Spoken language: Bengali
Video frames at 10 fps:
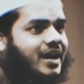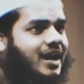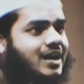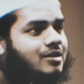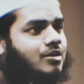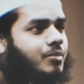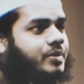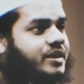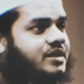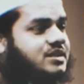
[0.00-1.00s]
হালাল
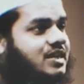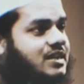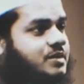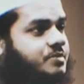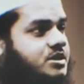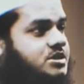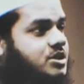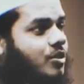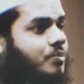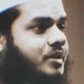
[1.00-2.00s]
কোম্পানিতে চাকরি পেয়েছে
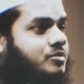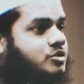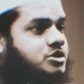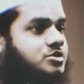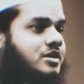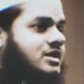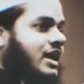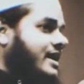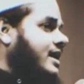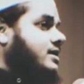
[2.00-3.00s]
কোম্পানি বলছে তোমাকে
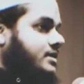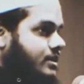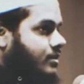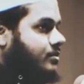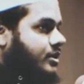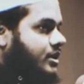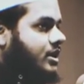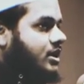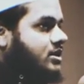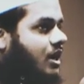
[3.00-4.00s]
দাড়ি কাটতে হবে
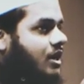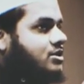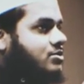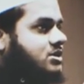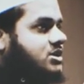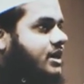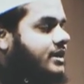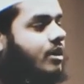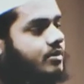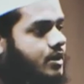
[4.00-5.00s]
না হলে তোমার চাকরি
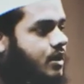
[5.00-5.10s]
হবে না